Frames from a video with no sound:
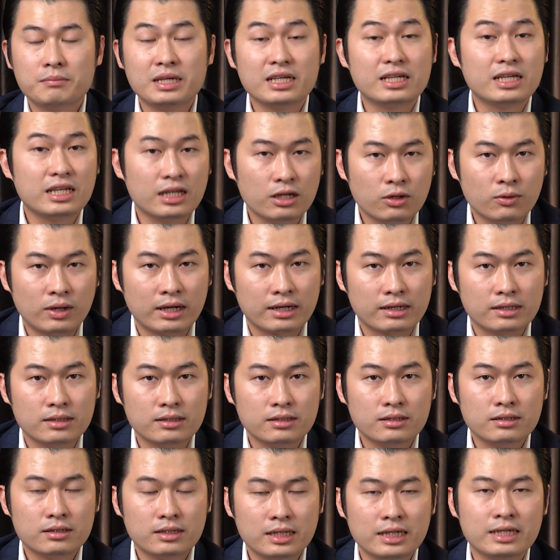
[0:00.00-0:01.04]
bị kỷ luật,
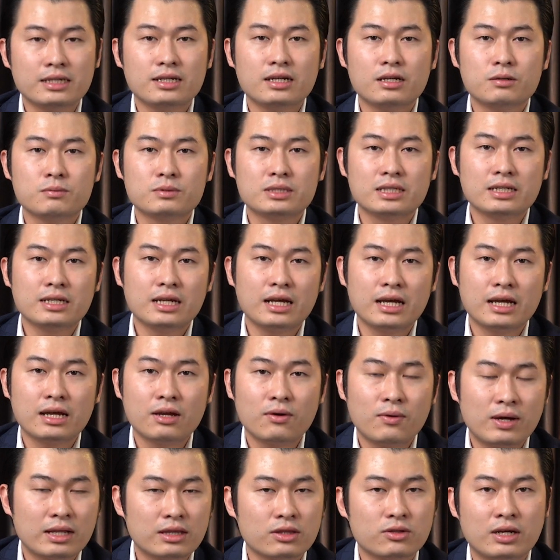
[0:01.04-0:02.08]
thì những đồng chí này
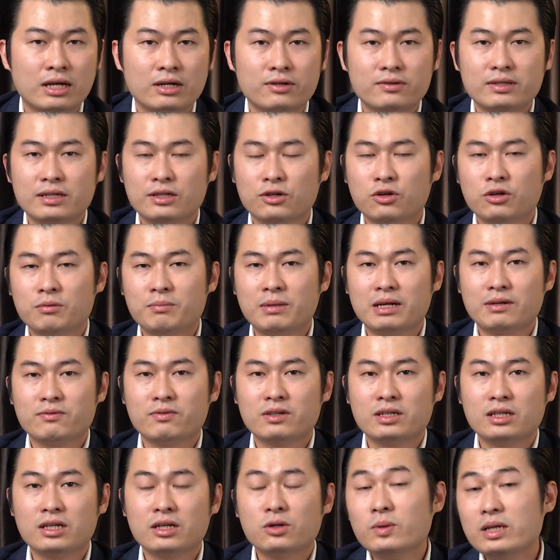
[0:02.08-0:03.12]
hoàn toàn có thể đối mặt
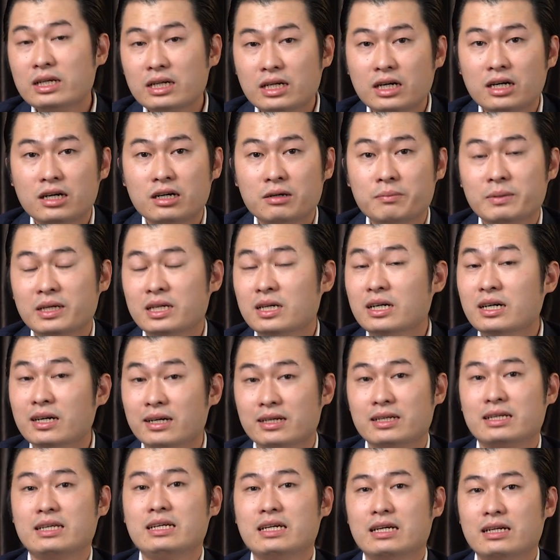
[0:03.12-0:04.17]
với những nguy cơ bị
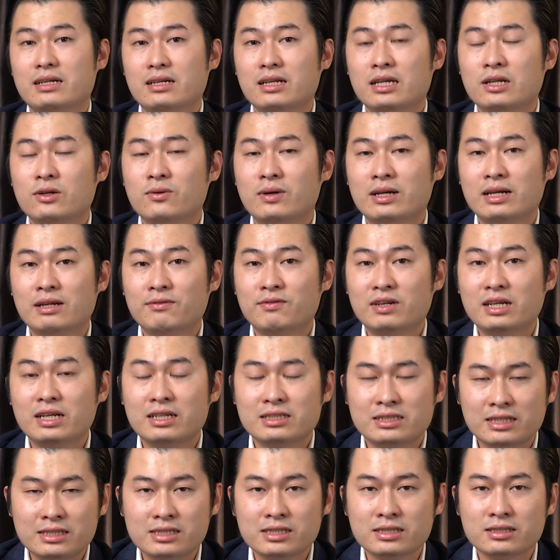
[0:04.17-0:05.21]
khởi kiện liên quan đến vấn
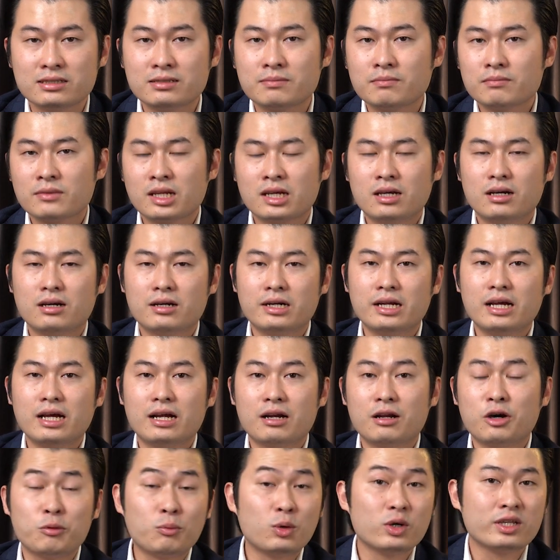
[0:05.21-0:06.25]
đề dân sự. Ở đây
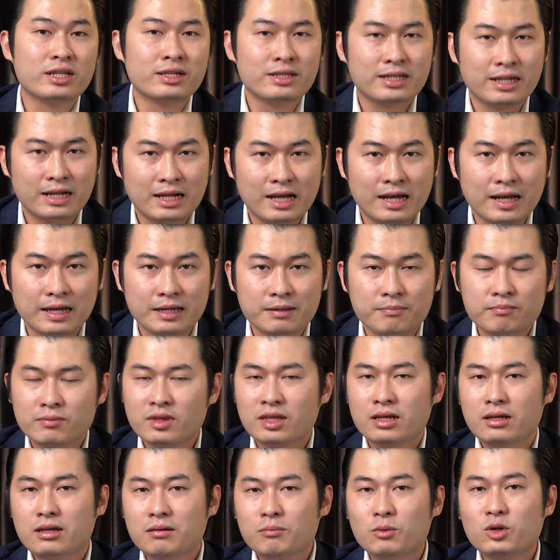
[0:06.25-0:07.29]
là đòi bồi thường thiệt hại.
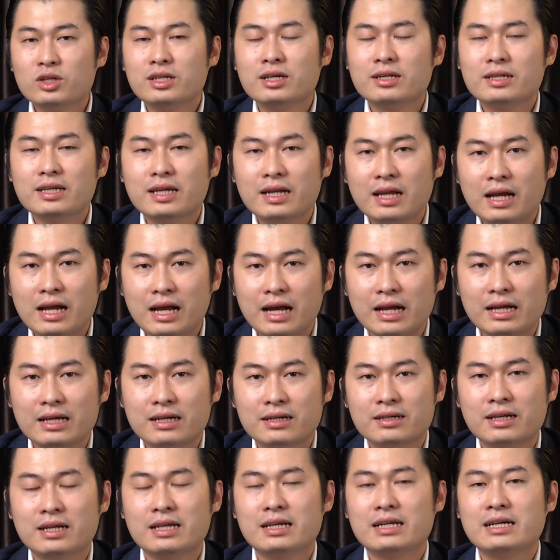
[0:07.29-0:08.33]
Bồi thường thiệt hại
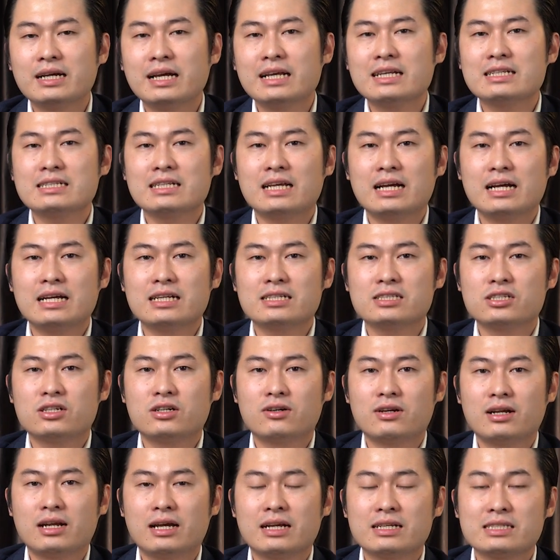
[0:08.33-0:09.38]
ở đây gây ra
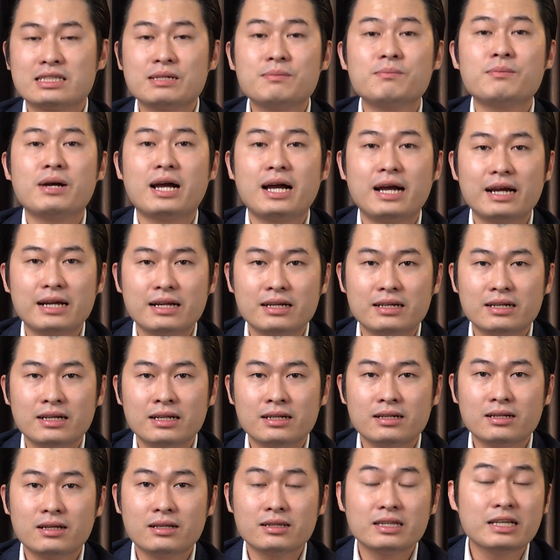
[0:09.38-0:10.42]
do là xâm hại
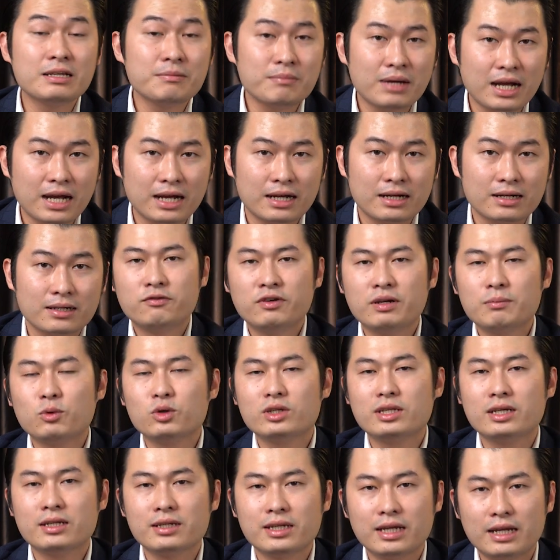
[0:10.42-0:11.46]
đến tính mạng. Việc
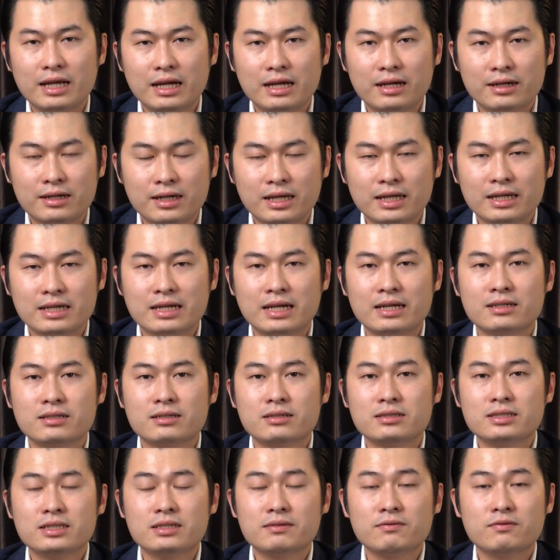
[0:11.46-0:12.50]
bồi thường thiệt hại ở đây căn
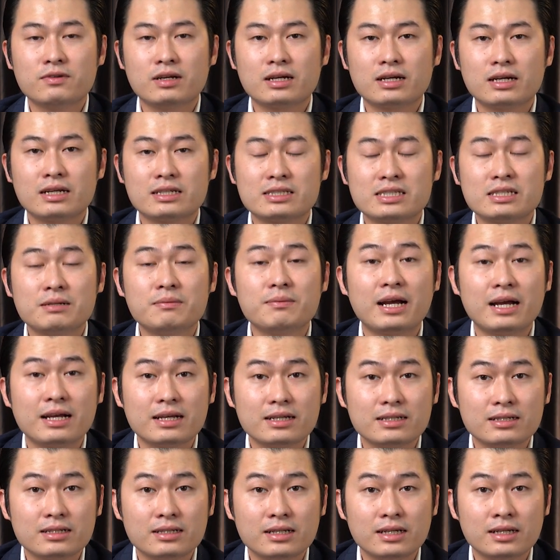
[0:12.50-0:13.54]
cứ trên việc là xâm hại
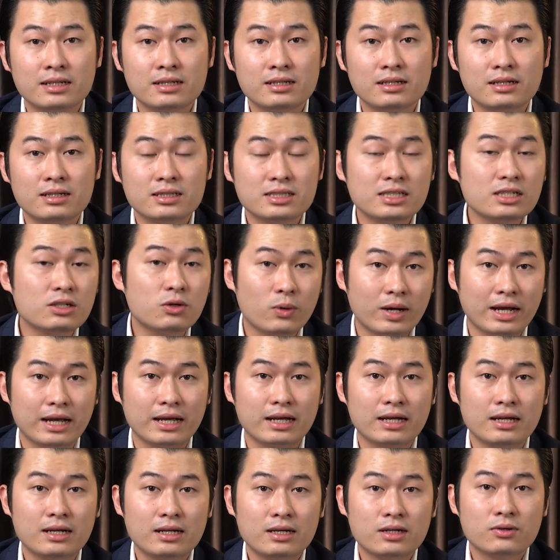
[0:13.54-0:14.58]
đến sức khỏe
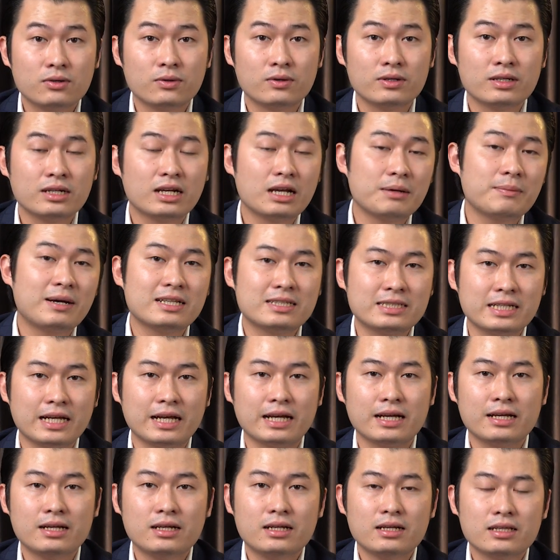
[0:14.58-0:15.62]
của những cái bạn
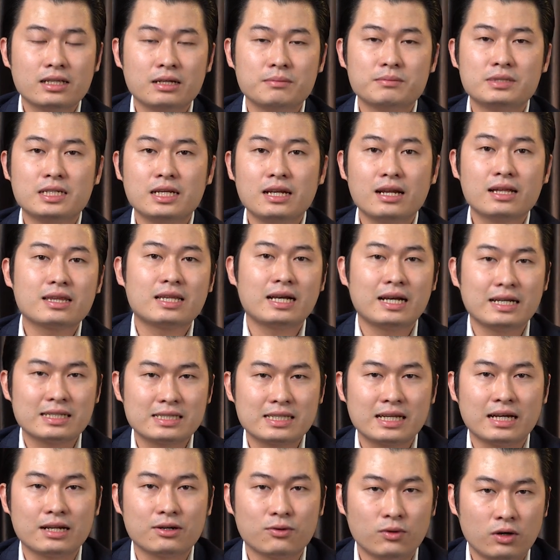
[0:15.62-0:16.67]
trẻ, thậm chí là tài
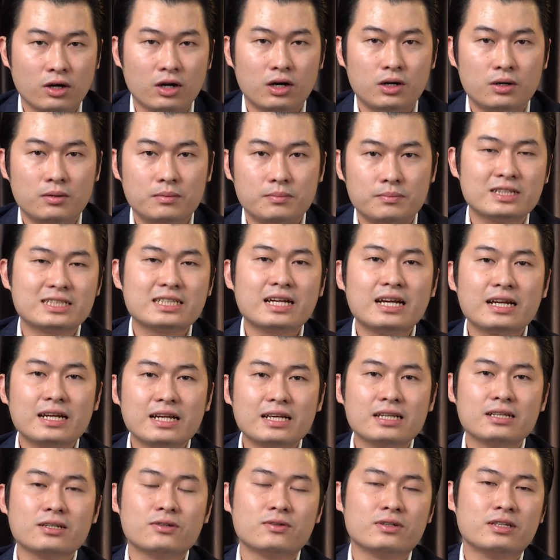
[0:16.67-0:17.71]
sản của họ. Và gia
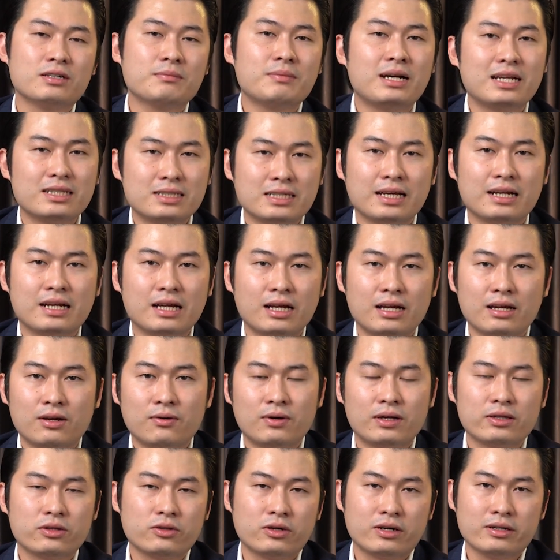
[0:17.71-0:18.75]
đình của những bạn trẻ này
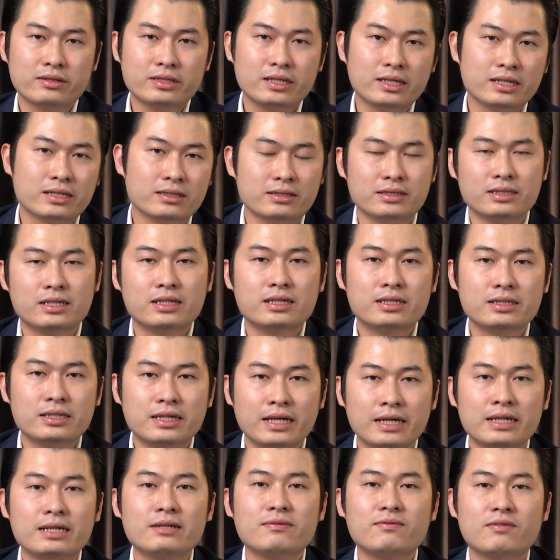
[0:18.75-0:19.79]
hoàn toàn có thể gửi đơn
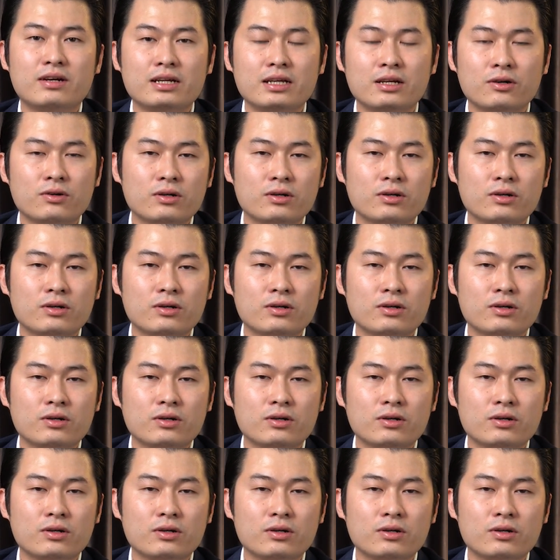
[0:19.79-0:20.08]
đến và